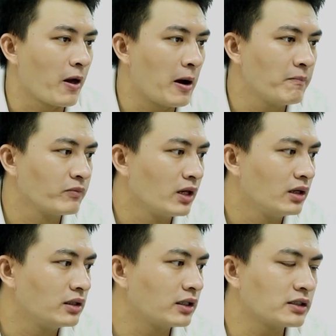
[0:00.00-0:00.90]
Đó.
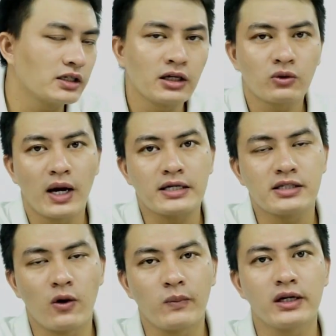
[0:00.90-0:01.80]
Thì cái chiếc điện thoại
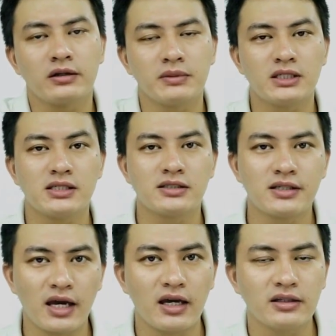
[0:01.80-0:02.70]
Xiaomi Redmi
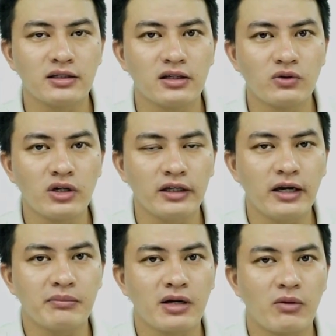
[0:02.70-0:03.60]
9C thì nếu như anh
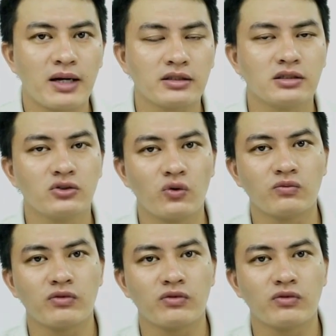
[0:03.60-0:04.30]
em nào đang sử dụng